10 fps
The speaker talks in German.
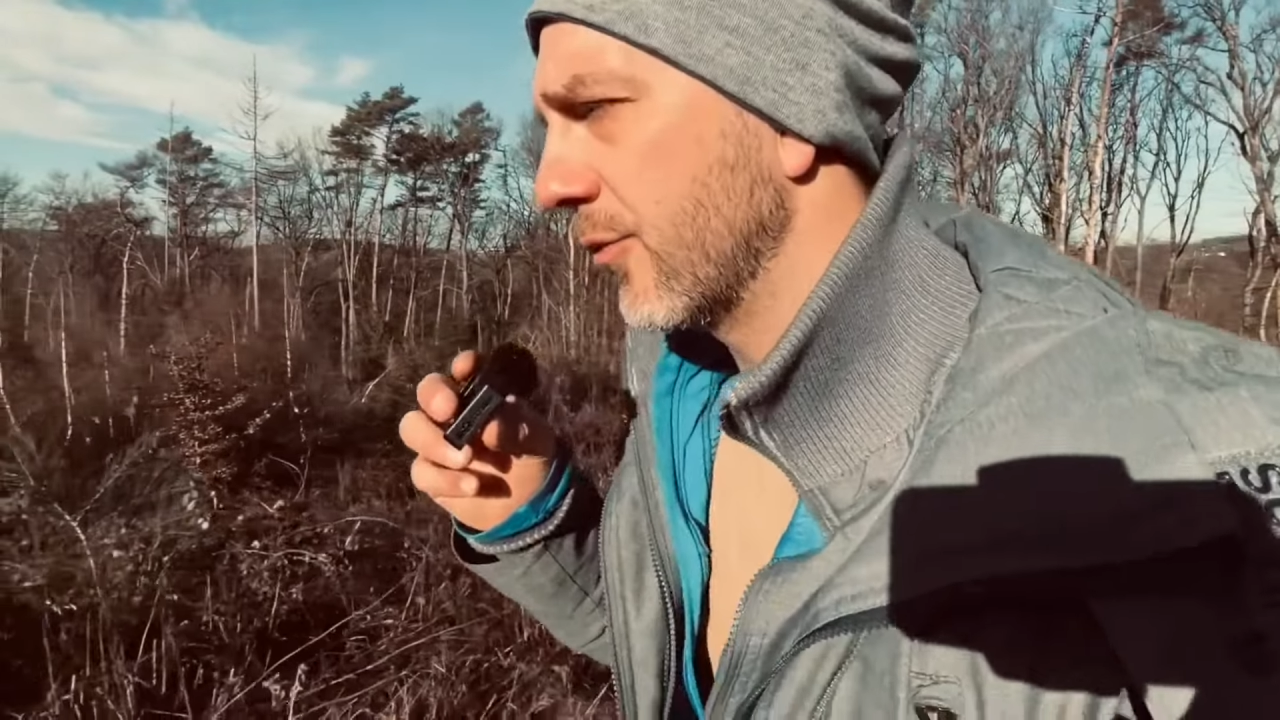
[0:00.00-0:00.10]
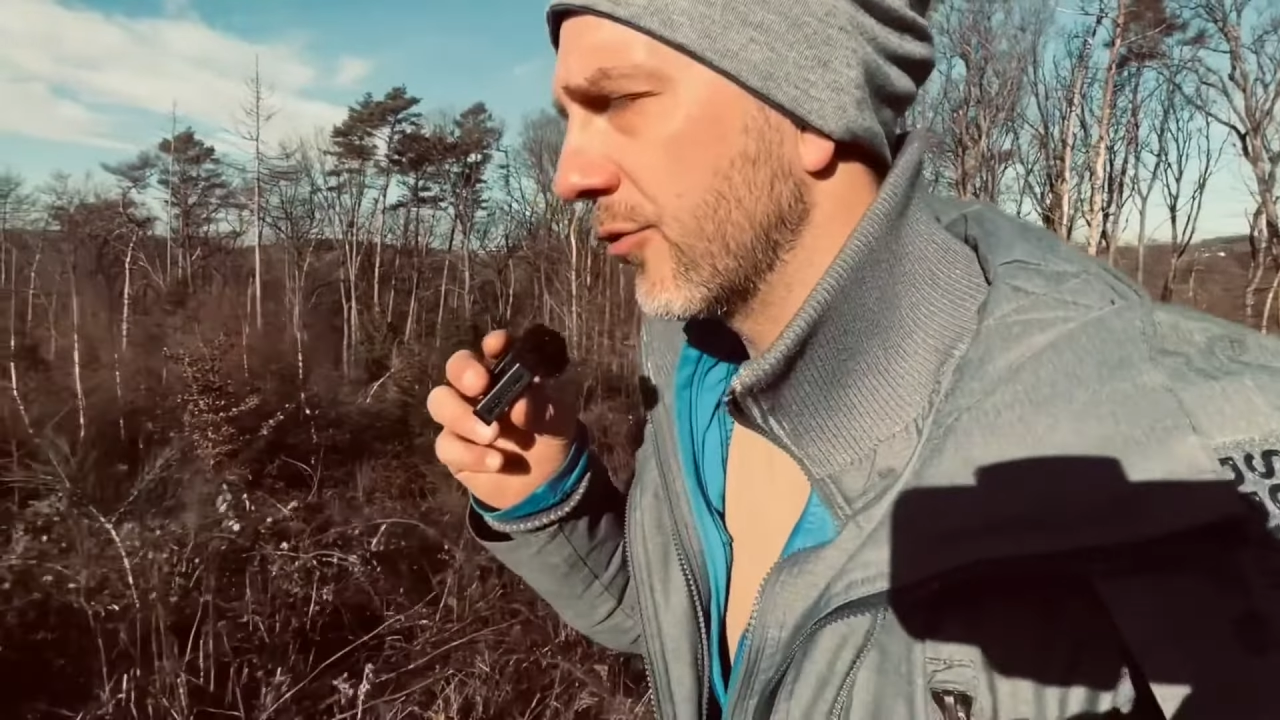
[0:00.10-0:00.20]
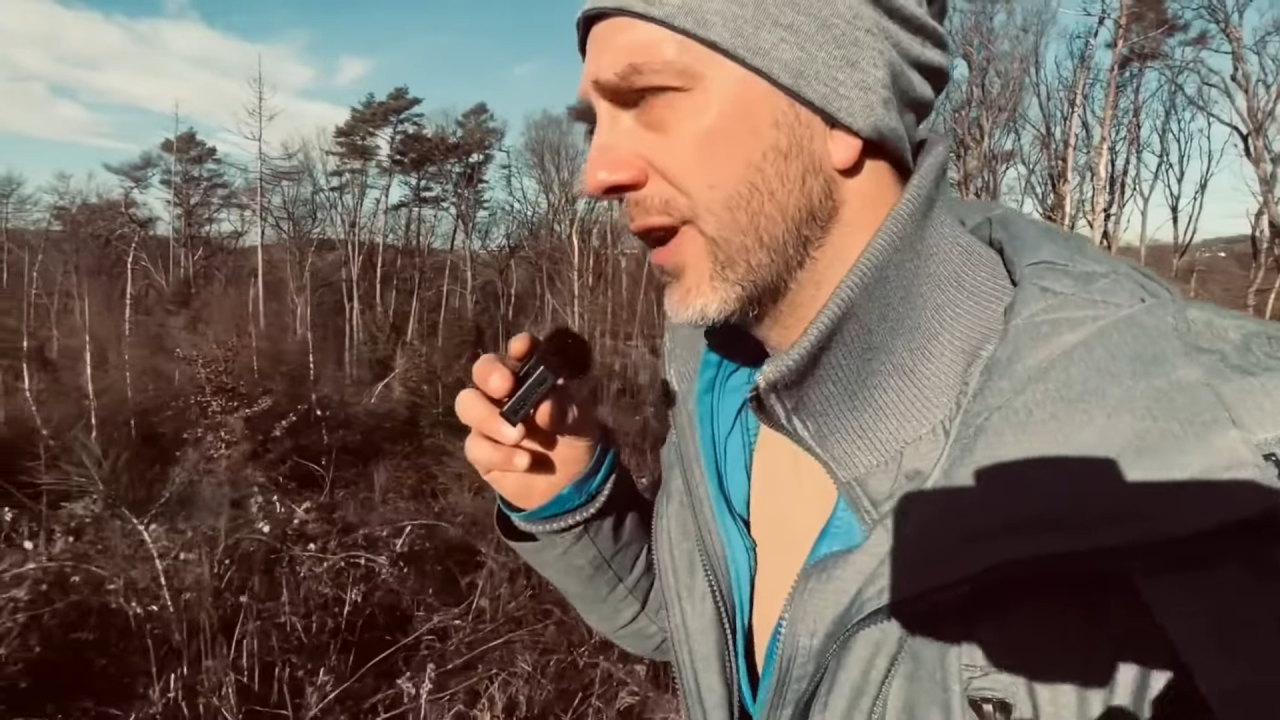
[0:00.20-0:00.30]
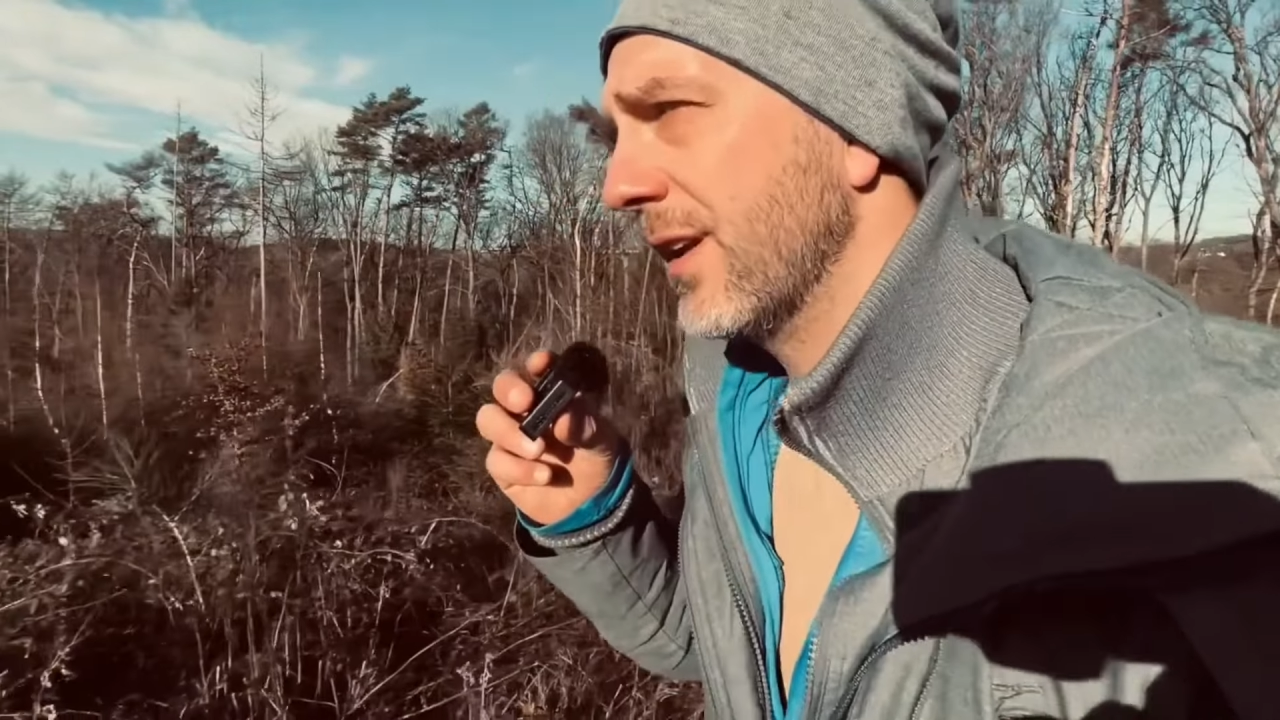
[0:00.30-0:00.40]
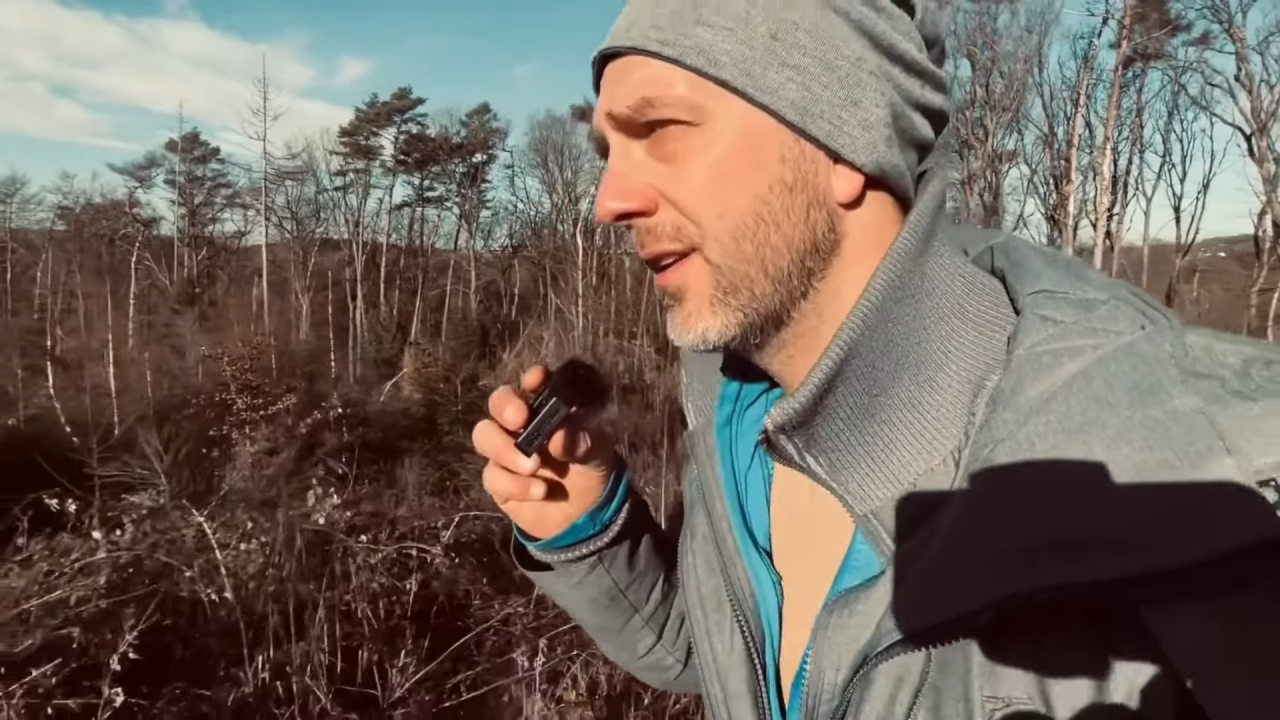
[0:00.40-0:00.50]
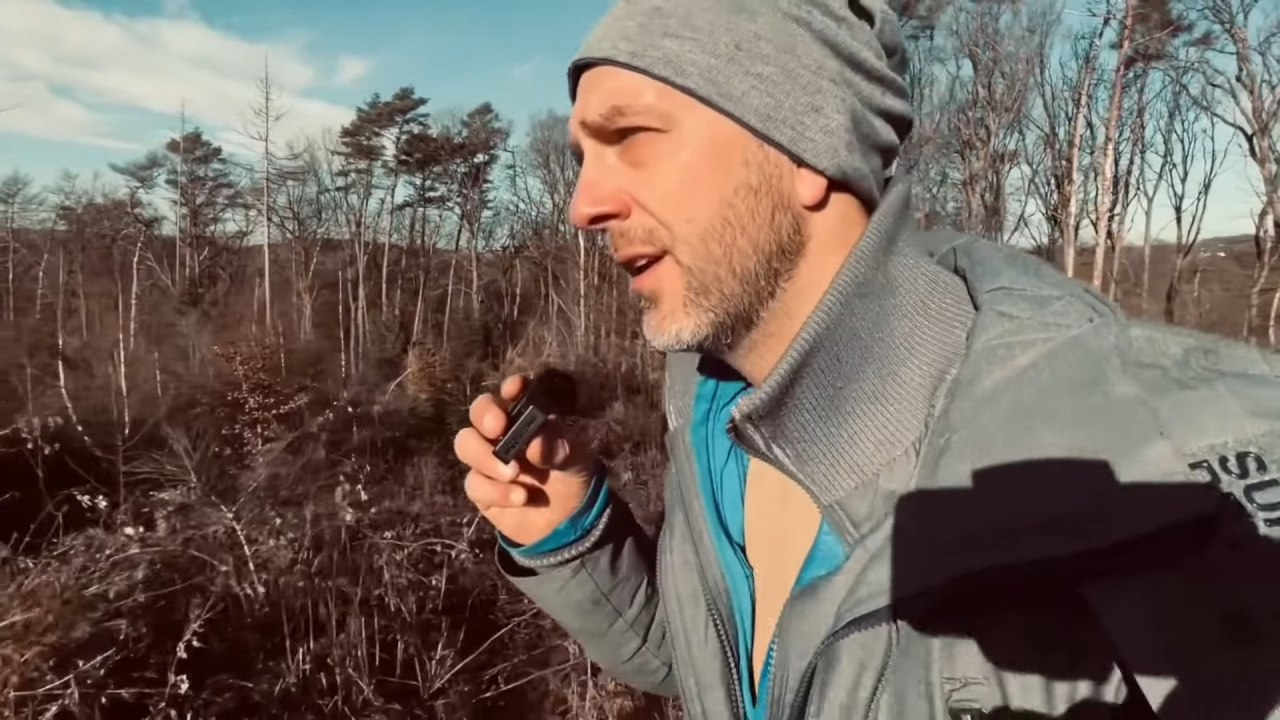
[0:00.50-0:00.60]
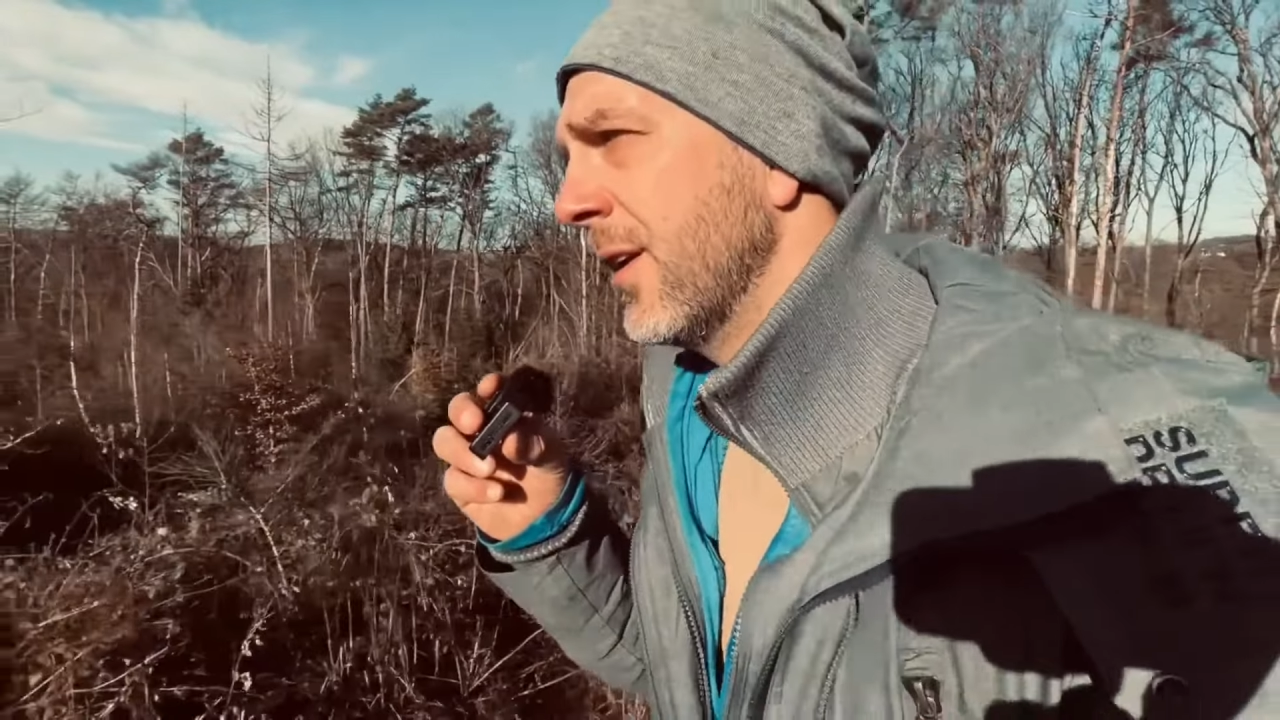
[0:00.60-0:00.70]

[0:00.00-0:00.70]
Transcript: zu stellen,